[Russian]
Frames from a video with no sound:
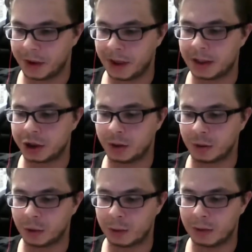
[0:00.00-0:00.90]
Я решил
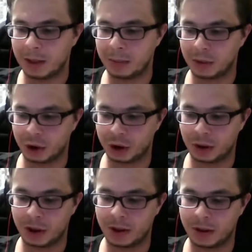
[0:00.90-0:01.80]
ту проблему, то, что
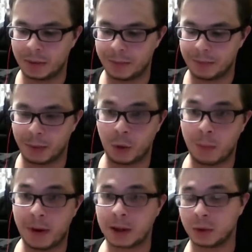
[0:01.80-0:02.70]
люди
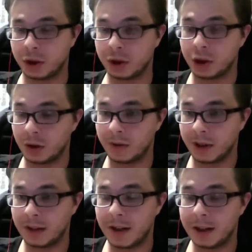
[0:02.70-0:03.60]
покупают очень дешевые
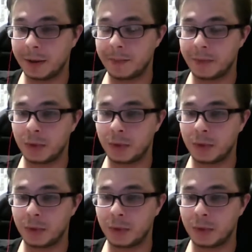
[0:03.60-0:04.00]
диваны,